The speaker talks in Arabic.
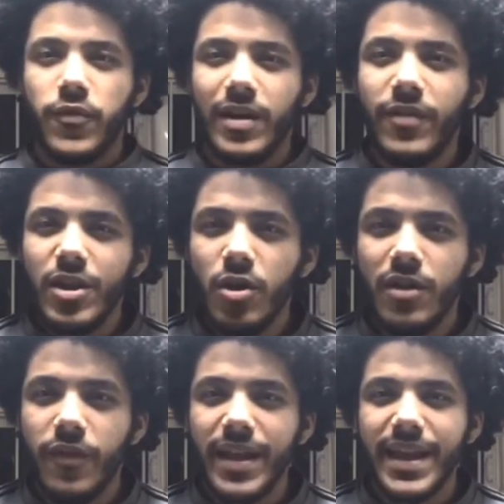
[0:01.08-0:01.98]
في الفيديو
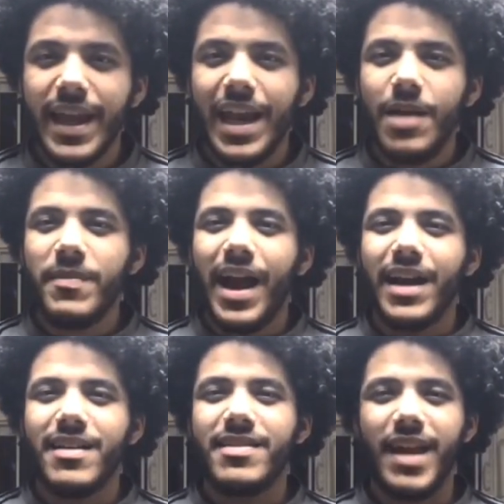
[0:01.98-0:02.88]
اللي فات اتكلمنا
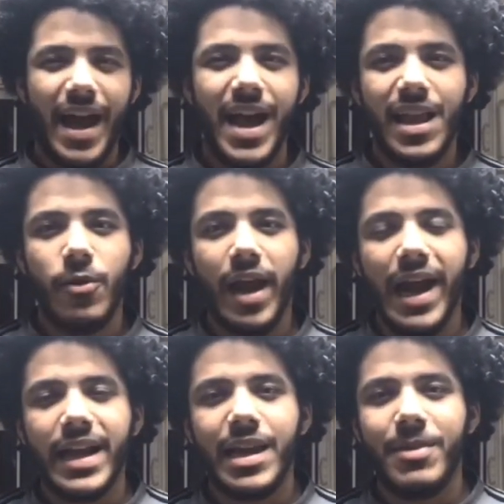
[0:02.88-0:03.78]
عن السعاده
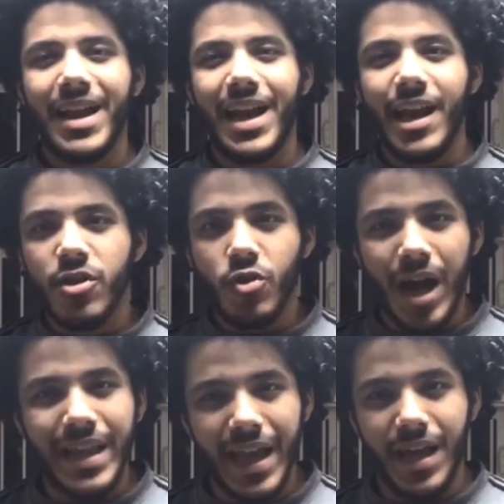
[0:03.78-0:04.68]
والحاجات اللي بتخلينا
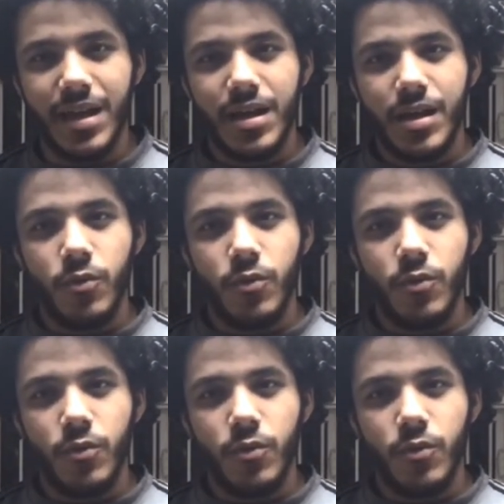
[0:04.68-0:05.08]
سعداء